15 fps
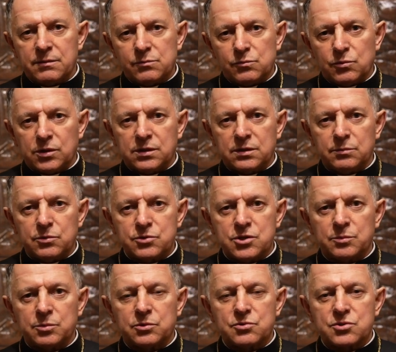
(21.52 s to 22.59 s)
młodym
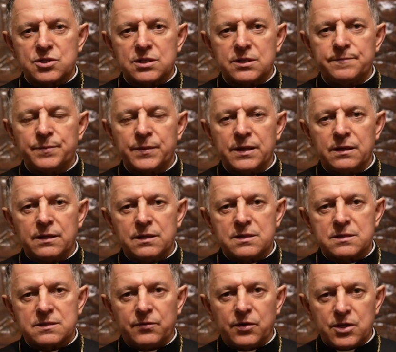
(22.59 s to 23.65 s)
ludziom, którzy
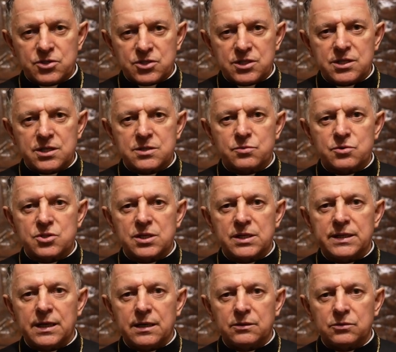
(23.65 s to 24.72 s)
swoje życie złożyli
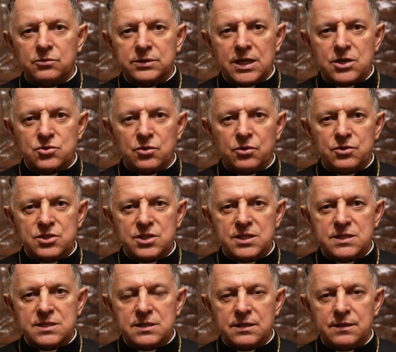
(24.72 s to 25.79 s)
na ołtarzu
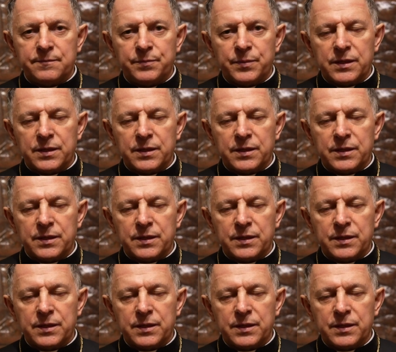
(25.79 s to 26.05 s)
ojczyzny,